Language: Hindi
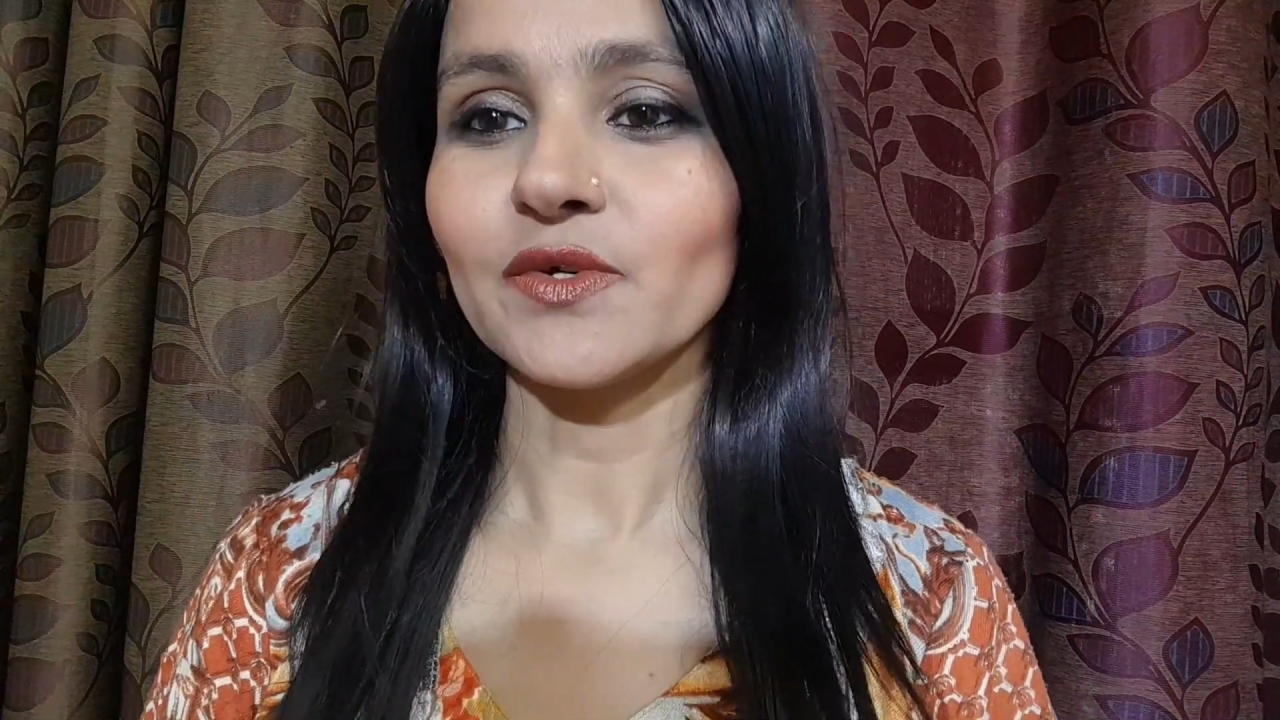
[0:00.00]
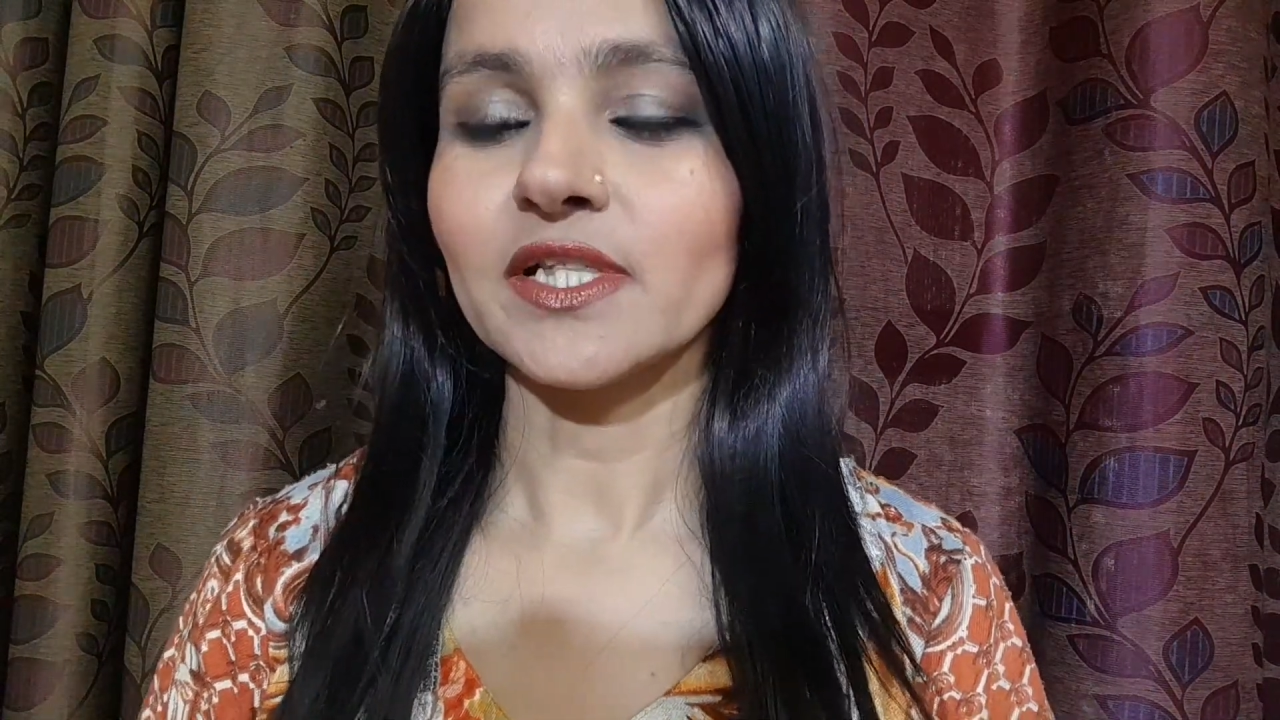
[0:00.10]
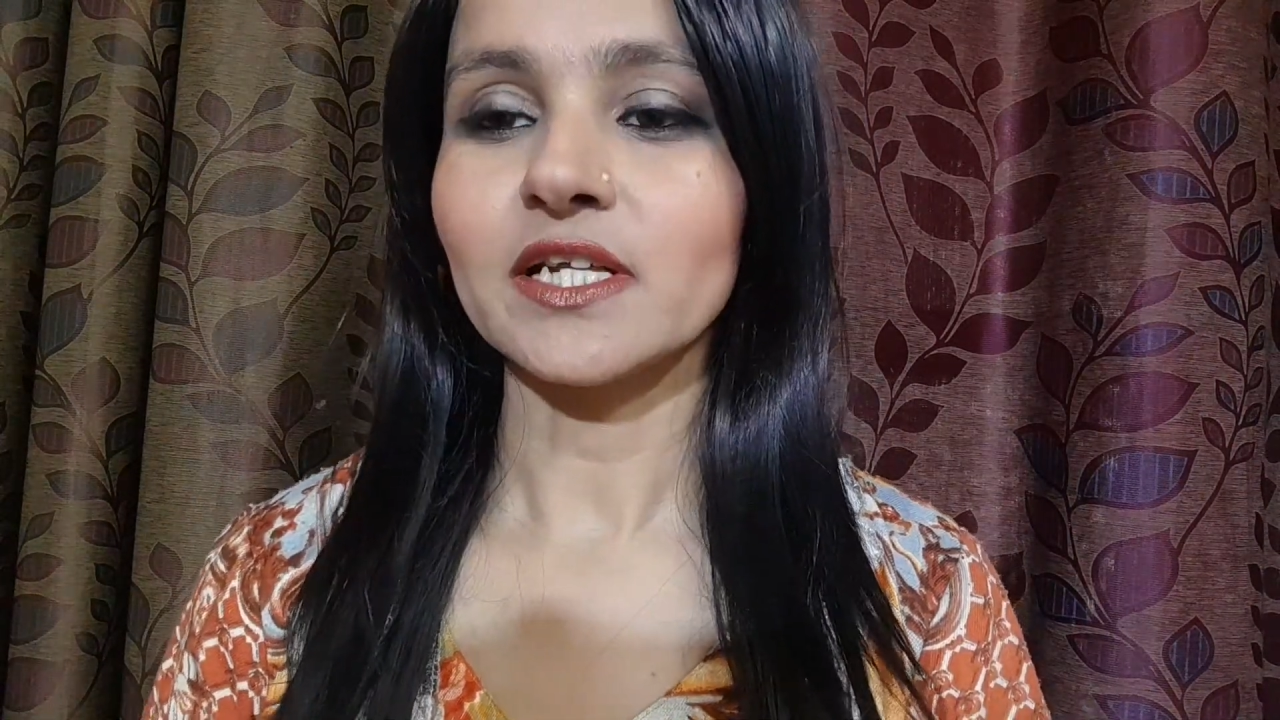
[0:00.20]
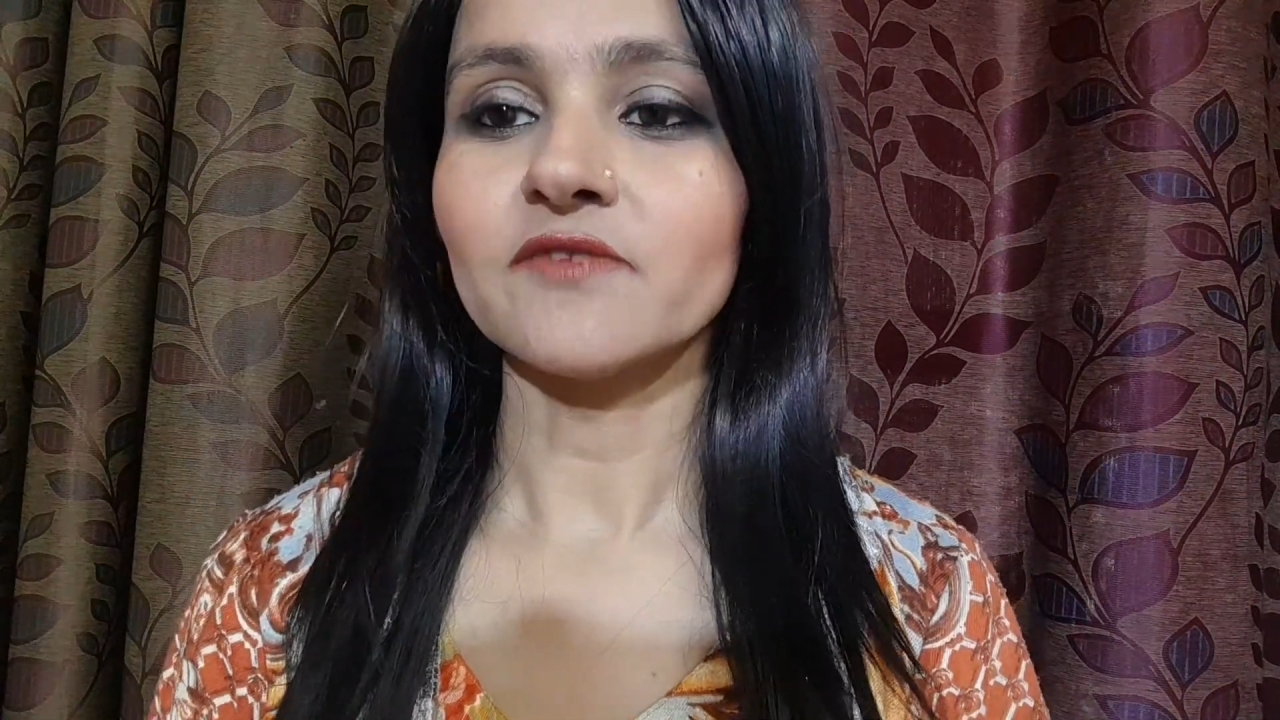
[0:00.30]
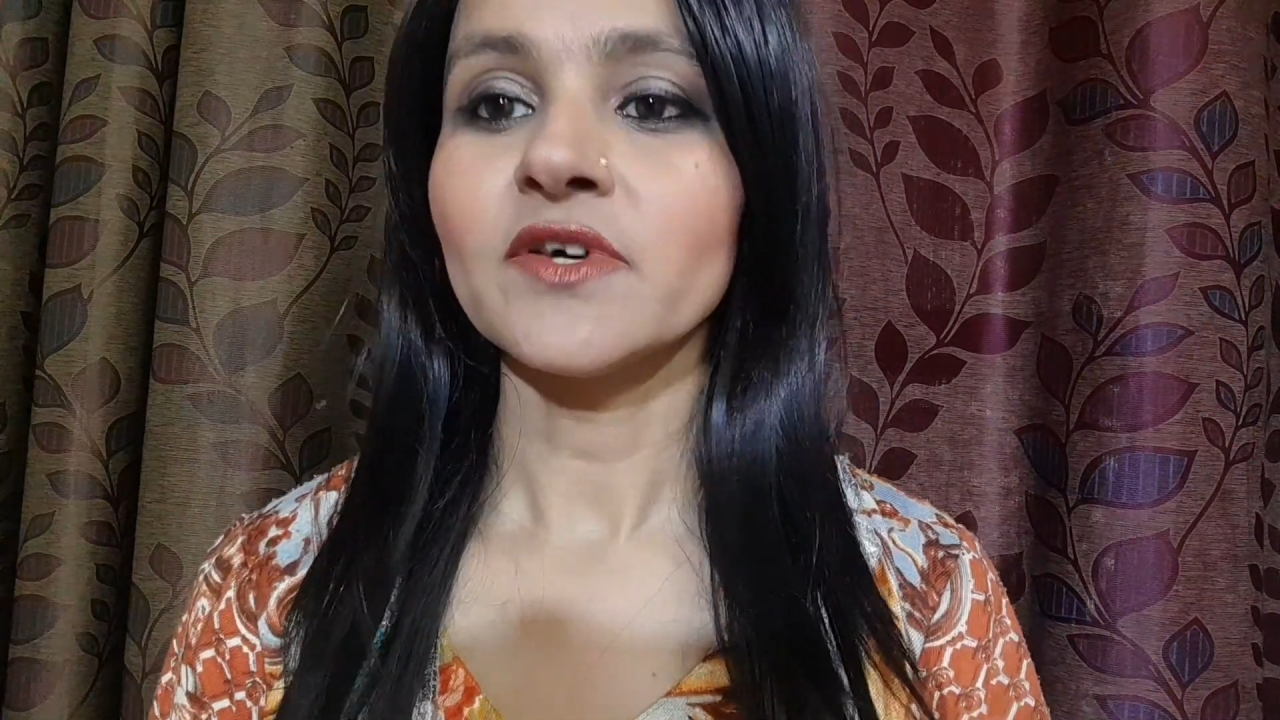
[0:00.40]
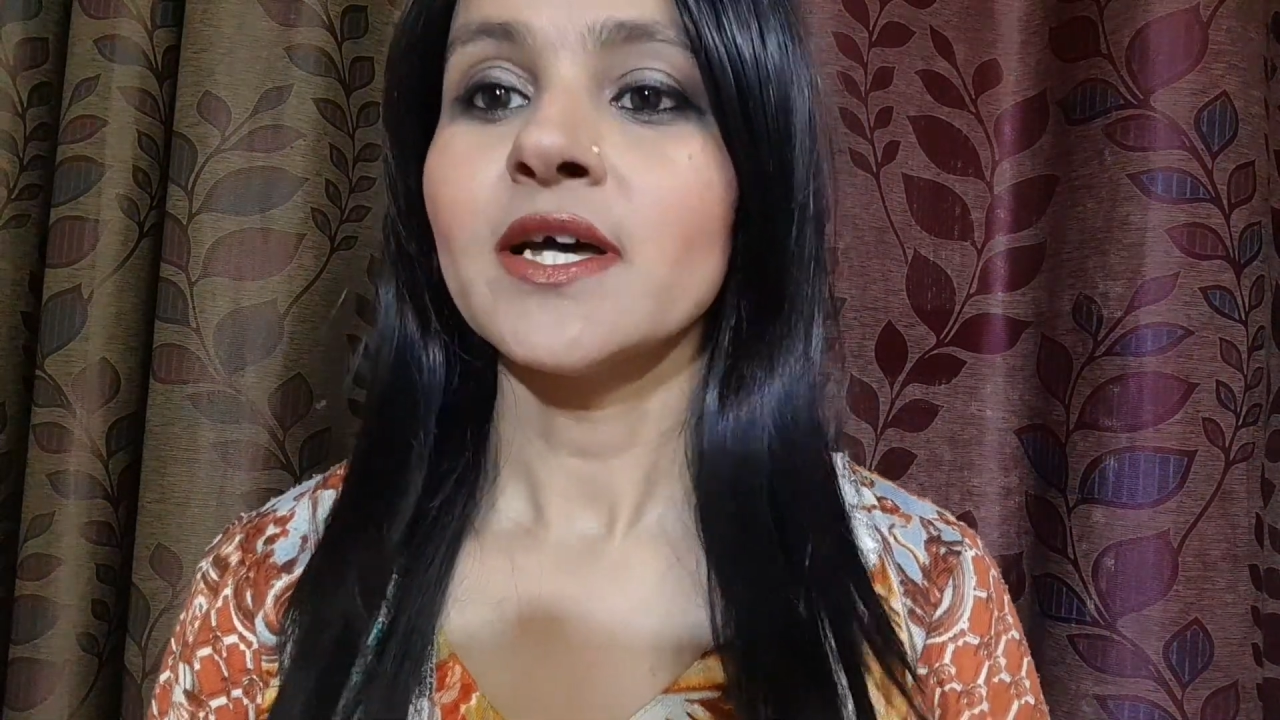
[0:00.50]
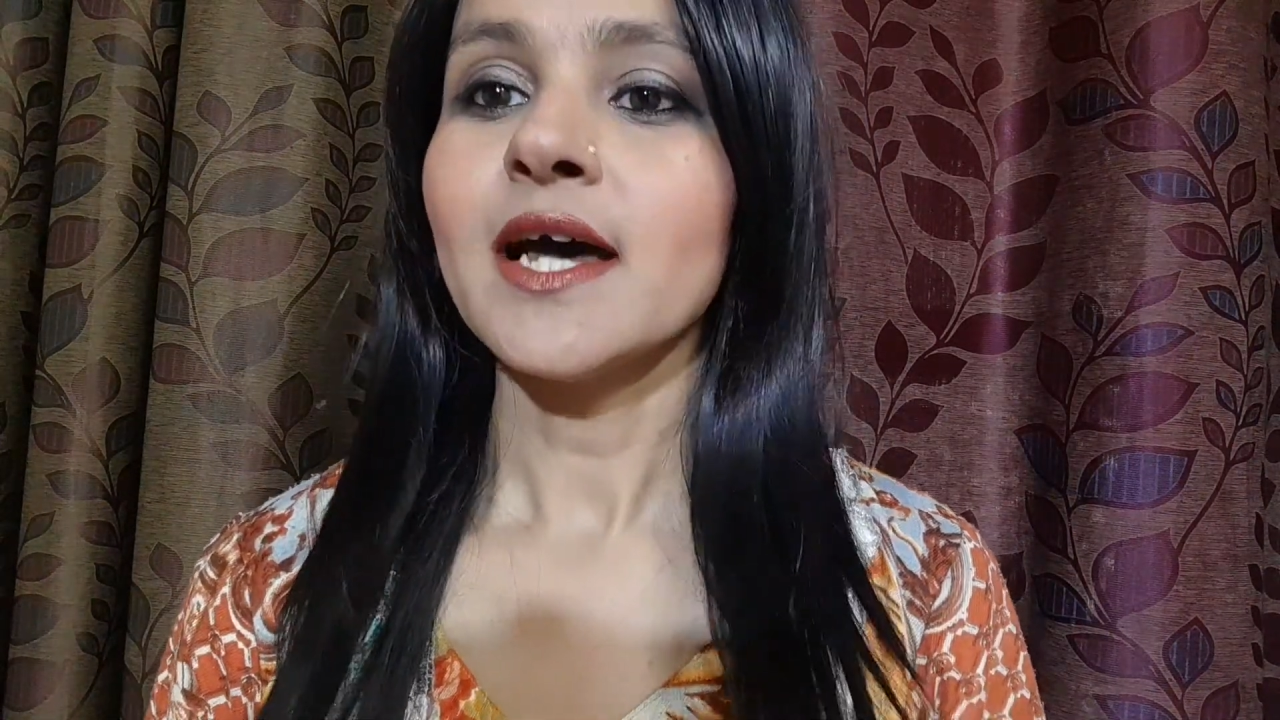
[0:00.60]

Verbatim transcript: की तरफ